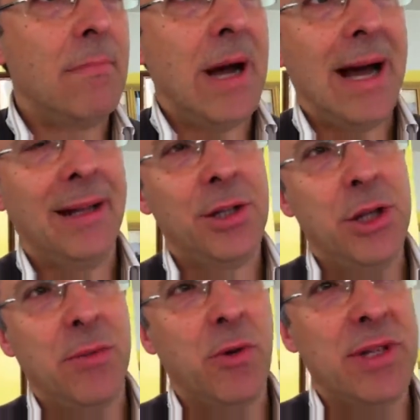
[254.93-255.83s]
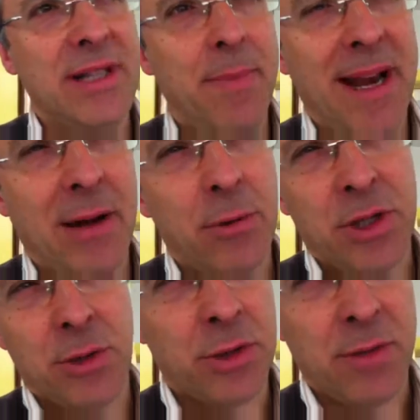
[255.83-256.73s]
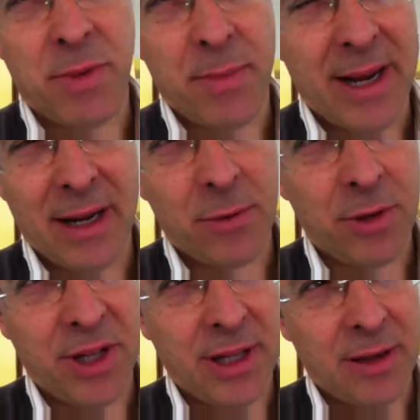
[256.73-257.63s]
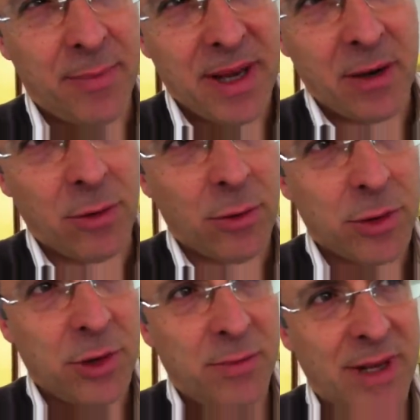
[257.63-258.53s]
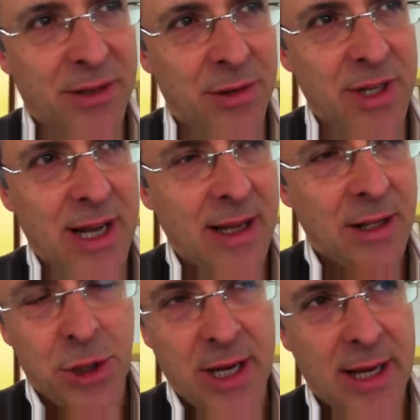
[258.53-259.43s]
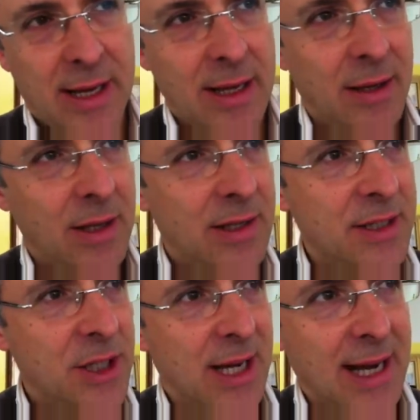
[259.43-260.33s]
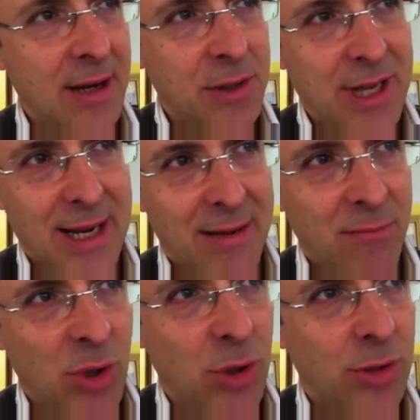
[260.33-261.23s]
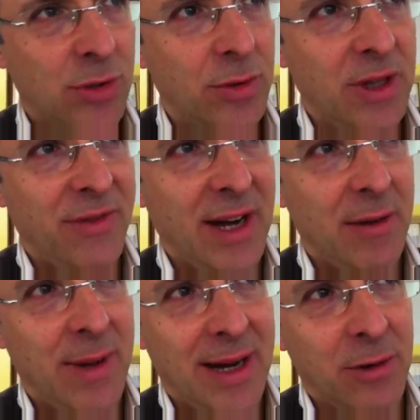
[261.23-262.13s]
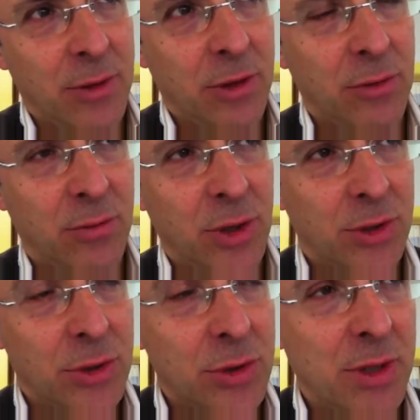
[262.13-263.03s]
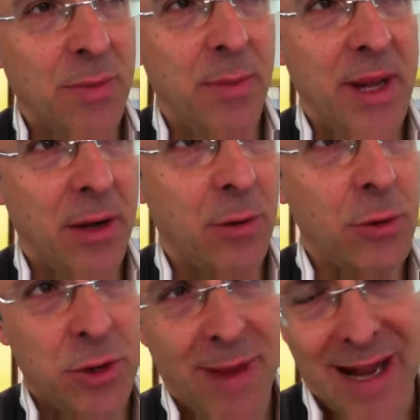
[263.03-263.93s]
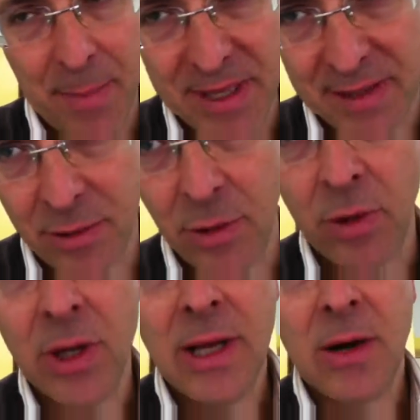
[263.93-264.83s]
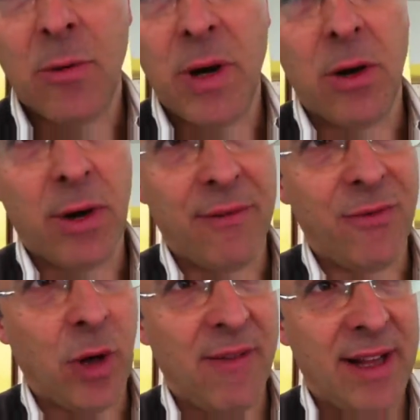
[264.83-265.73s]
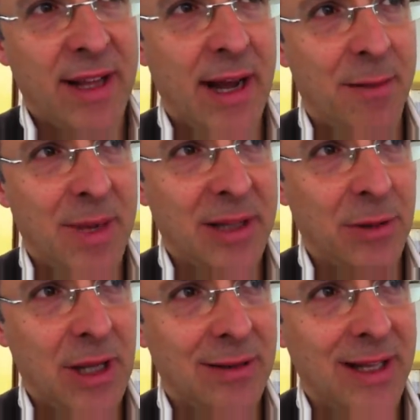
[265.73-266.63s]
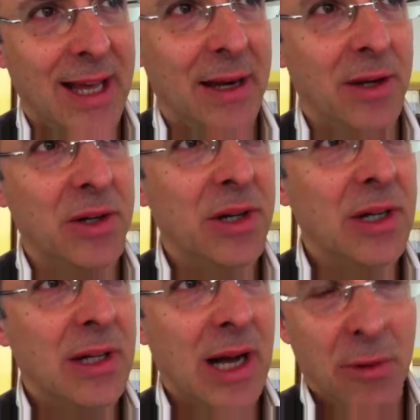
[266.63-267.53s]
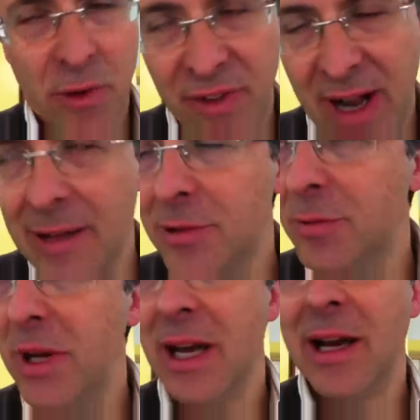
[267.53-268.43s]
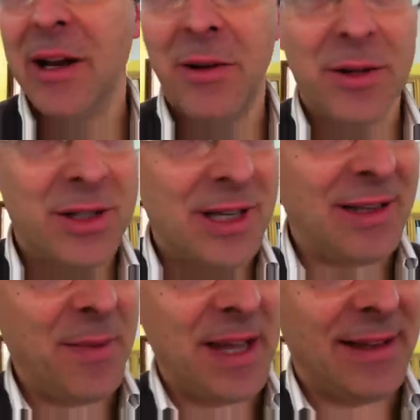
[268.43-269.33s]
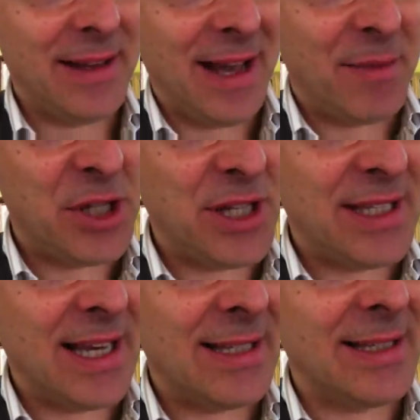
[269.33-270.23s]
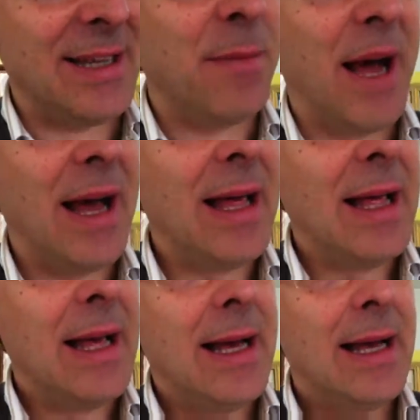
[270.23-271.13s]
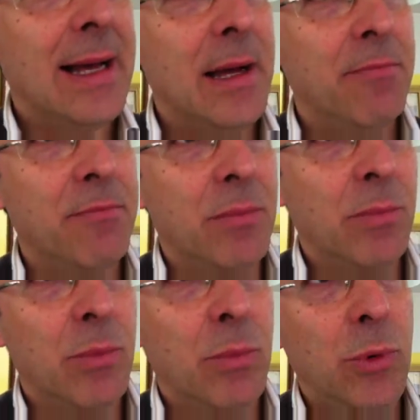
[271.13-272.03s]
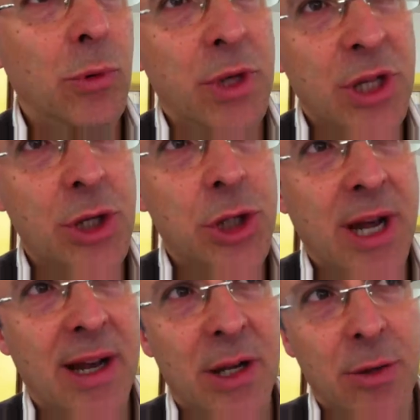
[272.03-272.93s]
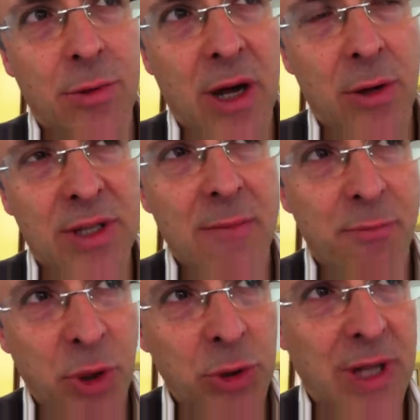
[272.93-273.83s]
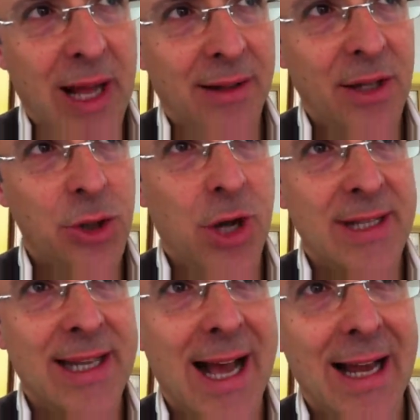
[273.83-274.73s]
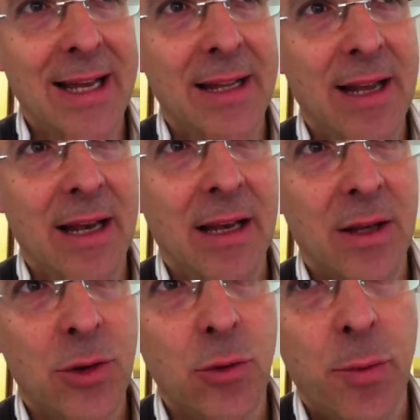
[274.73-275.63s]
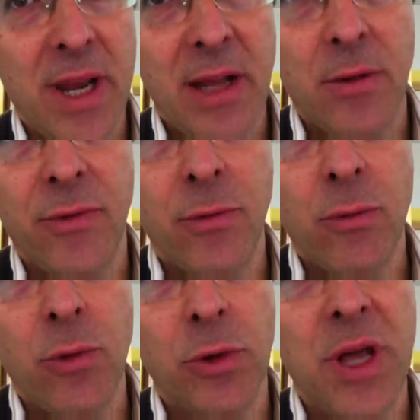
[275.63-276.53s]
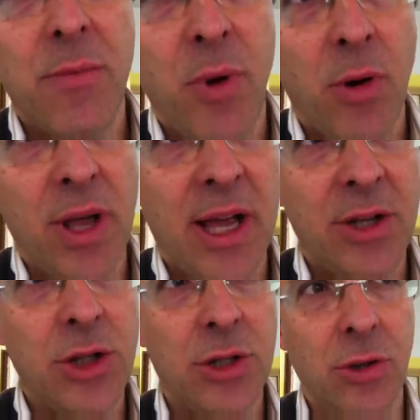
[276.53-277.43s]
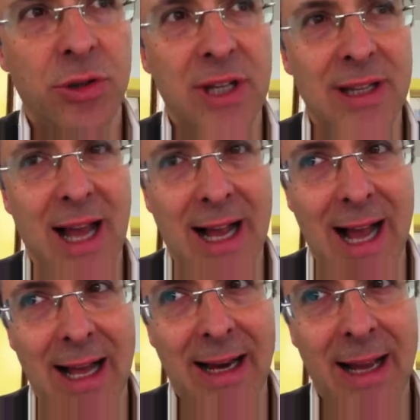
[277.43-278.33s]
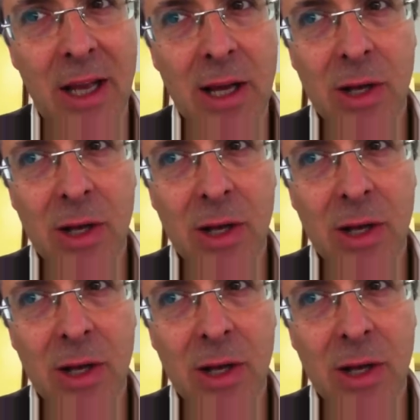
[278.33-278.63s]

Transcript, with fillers: Ma diciamo questi paragoni sono sempre paragoni pericolosi, Siani, eh, cioè Giancarlo Siani è morto, quindi fare i paragoni con un morto sono sempre pericolosi, ma capisco quello che voleva dire Armando D'Alterio, a cui fra l'altro mi legano sentimenti di amicizia e stima Ehm, lui dice una cosa importante, cioè Siani nel suo periodo fu uno dei pochi che cercò di indagare